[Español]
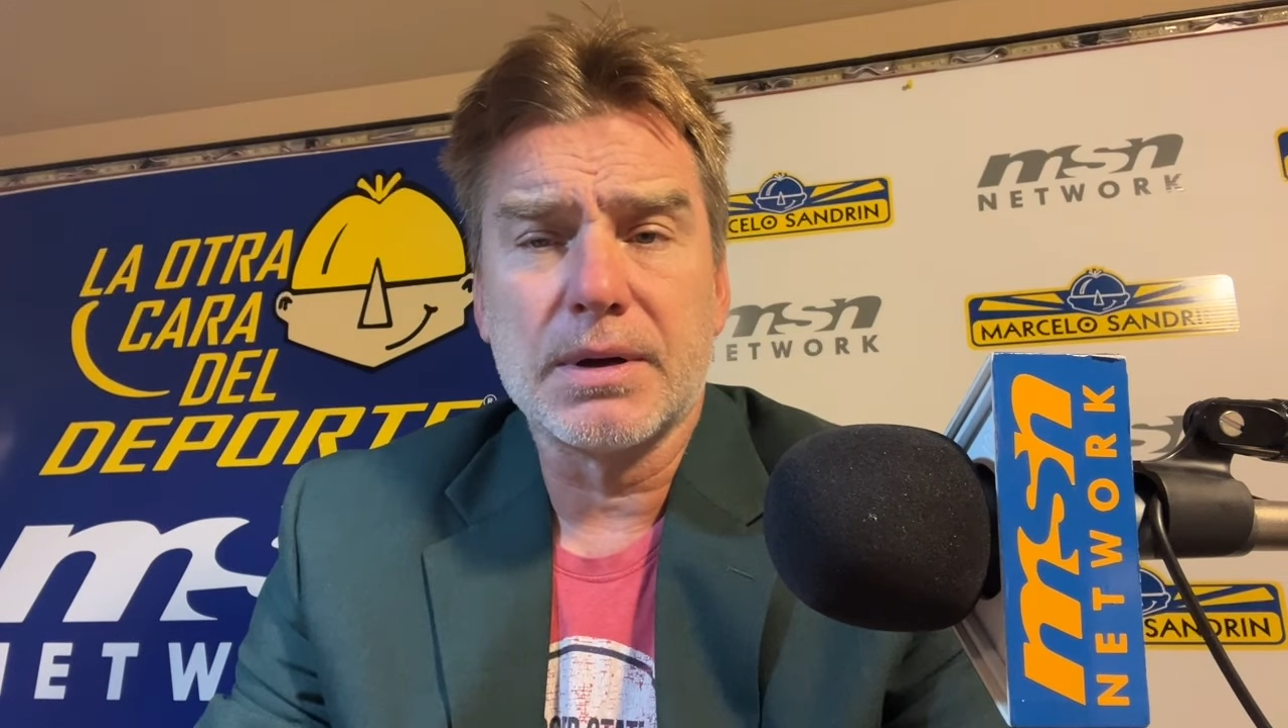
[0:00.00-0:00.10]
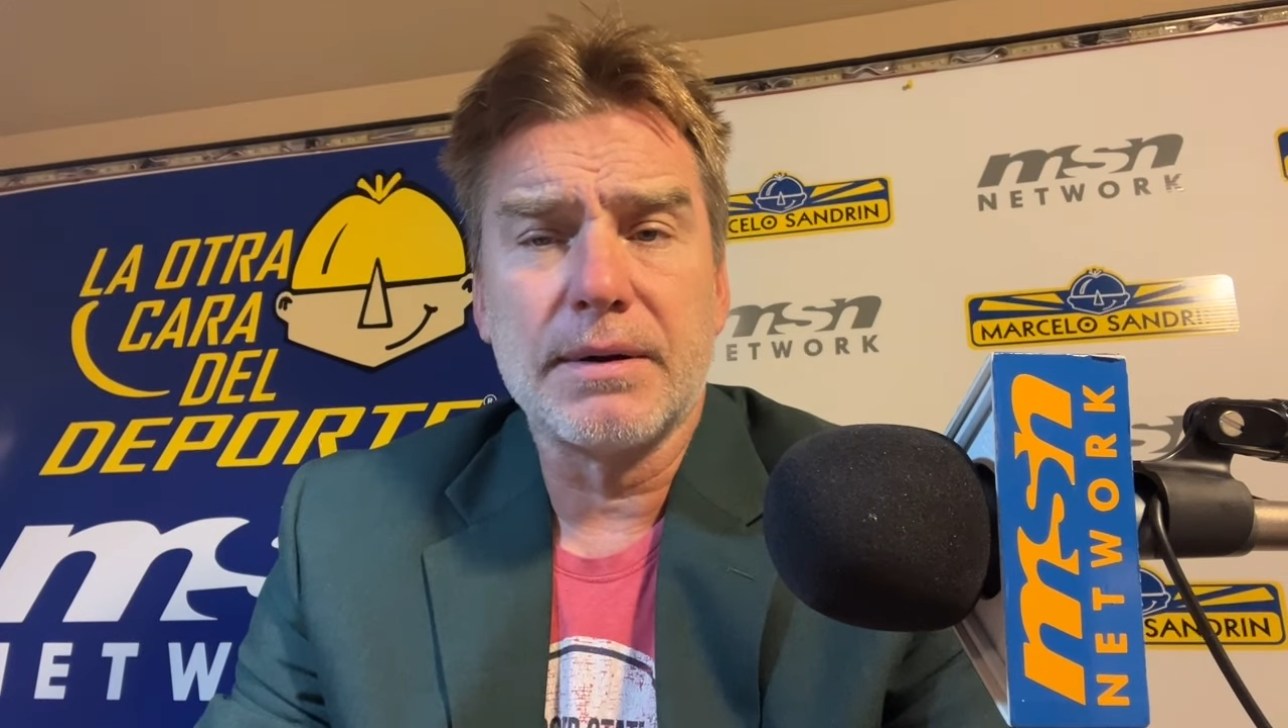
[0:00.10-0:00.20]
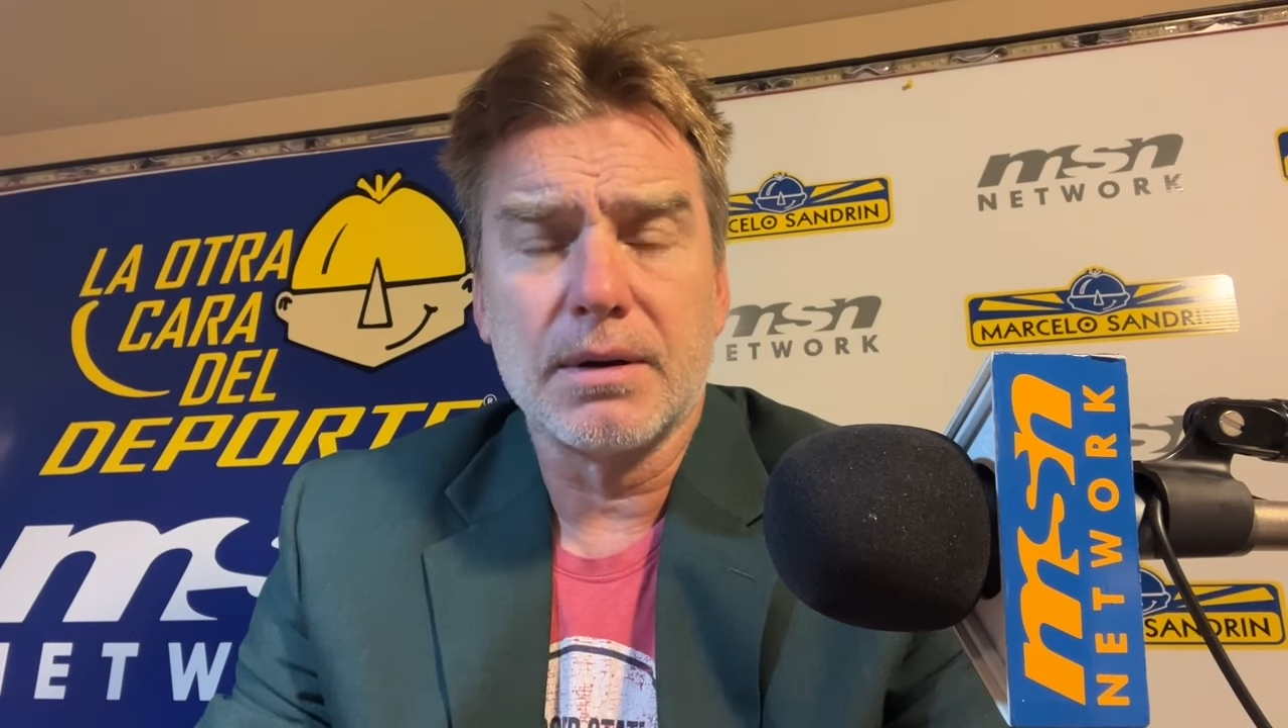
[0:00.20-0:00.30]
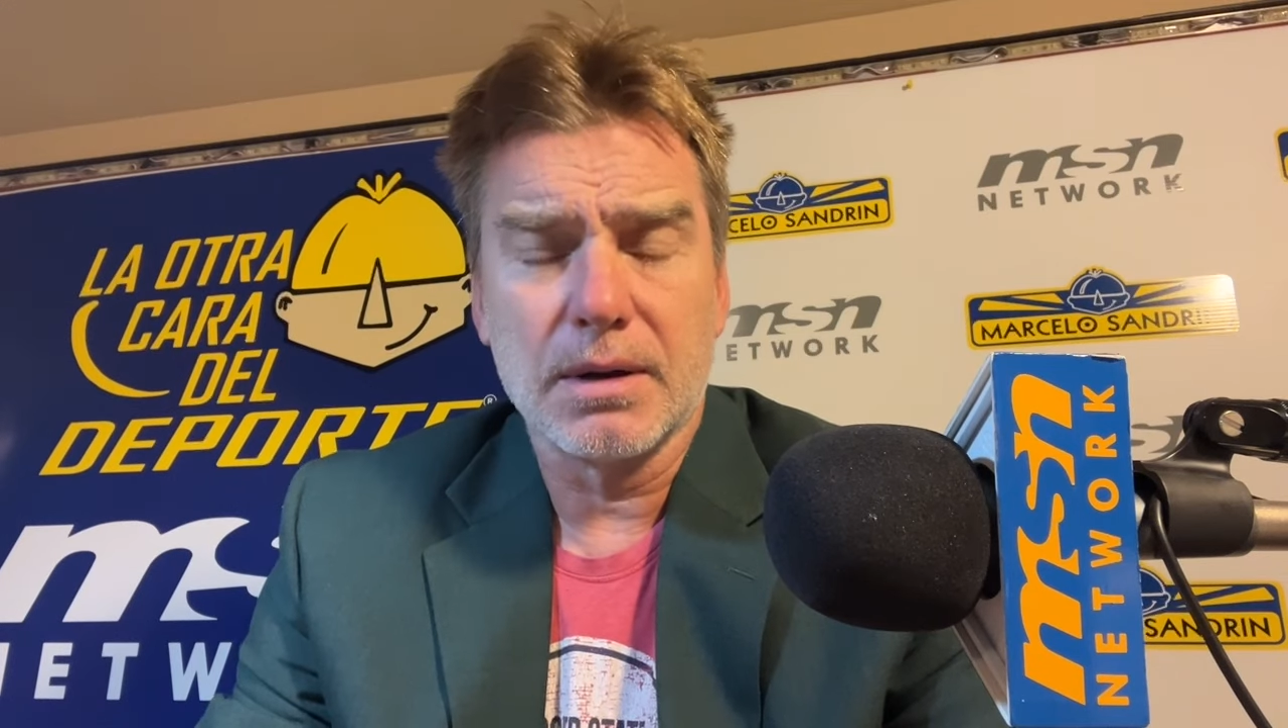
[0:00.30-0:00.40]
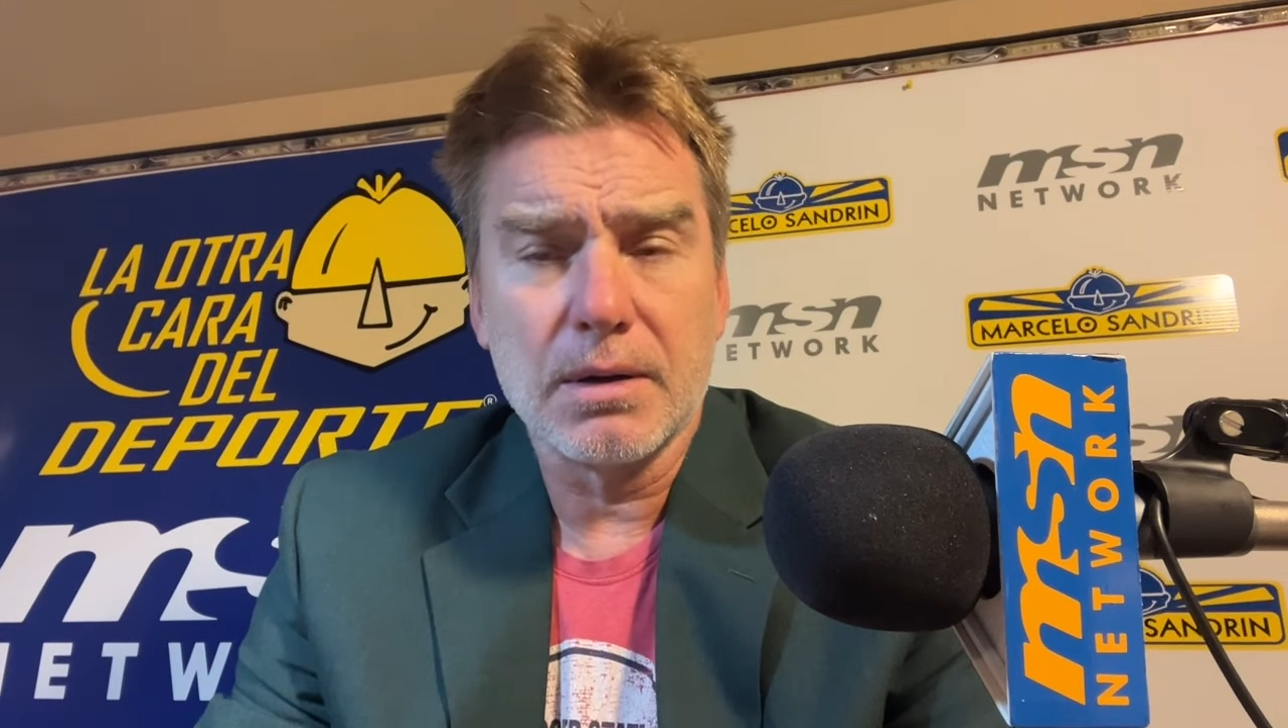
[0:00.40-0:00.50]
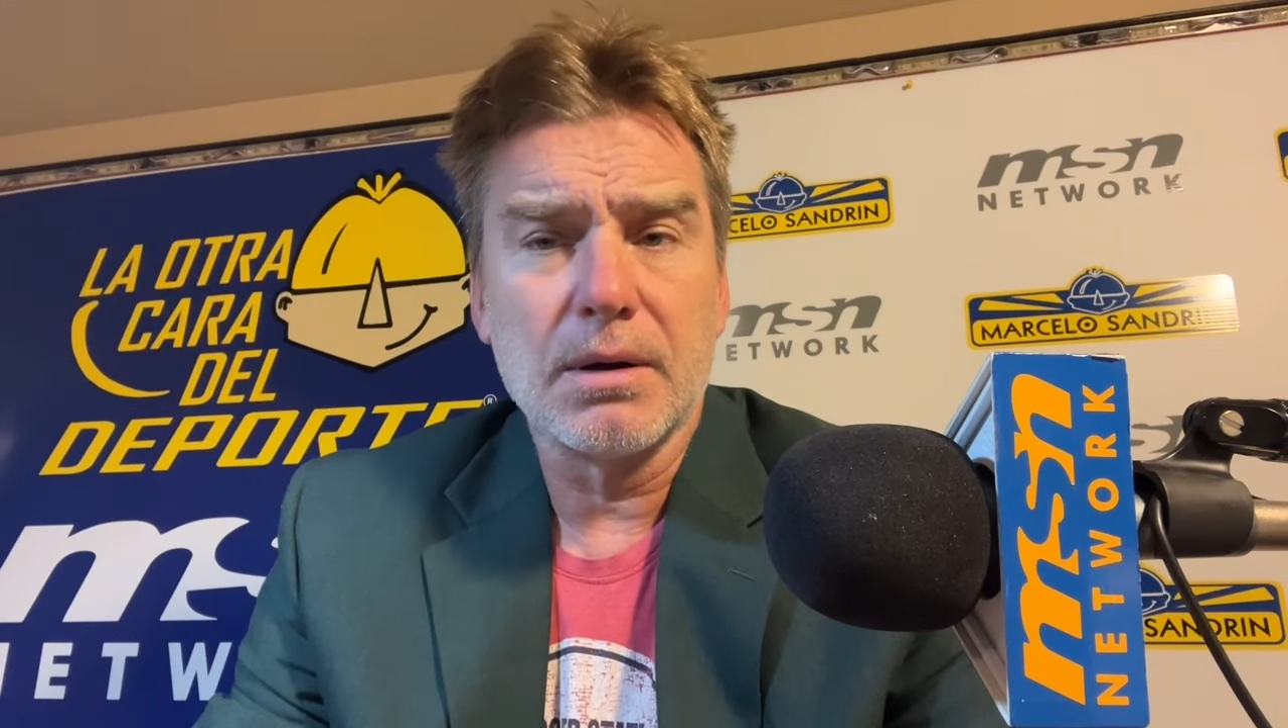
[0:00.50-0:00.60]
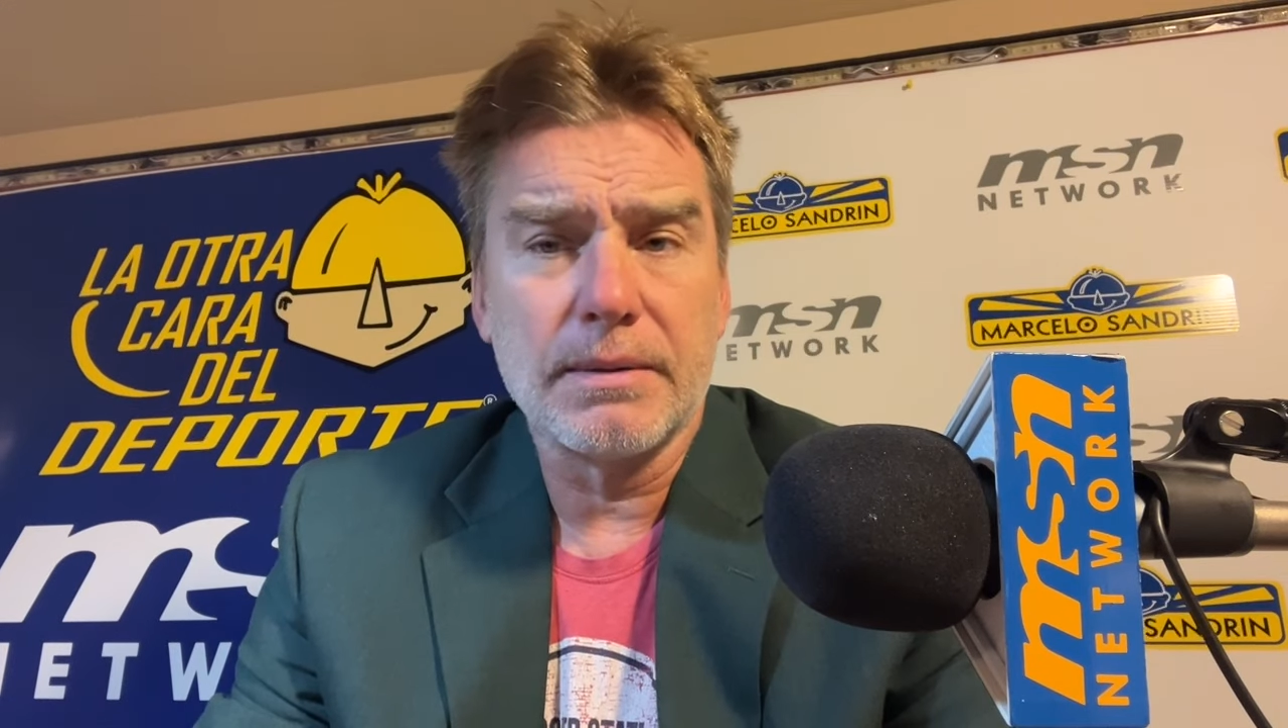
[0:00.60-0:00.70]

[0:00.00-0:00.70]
le digo,